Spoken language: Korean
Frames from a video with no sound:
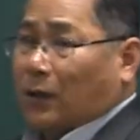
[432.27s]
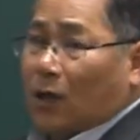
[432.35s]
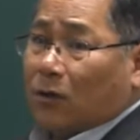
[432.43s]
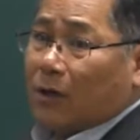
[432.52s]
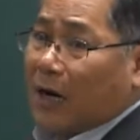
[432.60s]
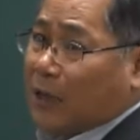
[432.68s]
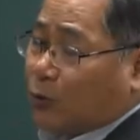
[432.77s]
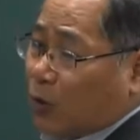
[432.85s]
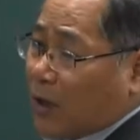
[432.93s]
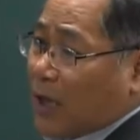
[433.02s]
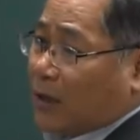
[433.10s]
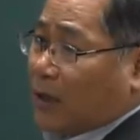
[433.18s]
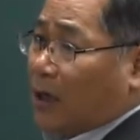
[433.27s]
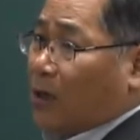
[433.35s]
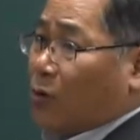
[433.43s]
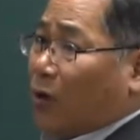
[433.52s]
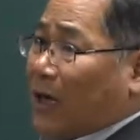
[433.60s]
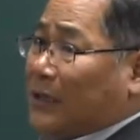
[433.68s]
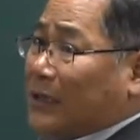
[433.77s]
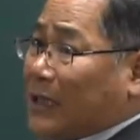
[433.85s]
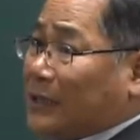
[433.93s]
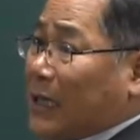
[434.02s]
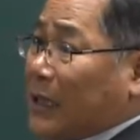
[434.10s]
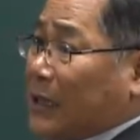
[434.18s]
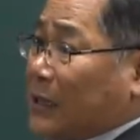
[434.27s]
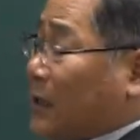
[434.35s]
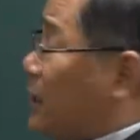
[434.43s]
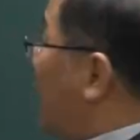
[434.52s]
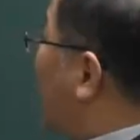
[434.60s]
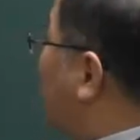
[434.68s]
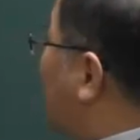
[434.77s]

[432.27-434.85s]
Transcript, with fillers: 경영활동의 결과 자산이, 증, 아,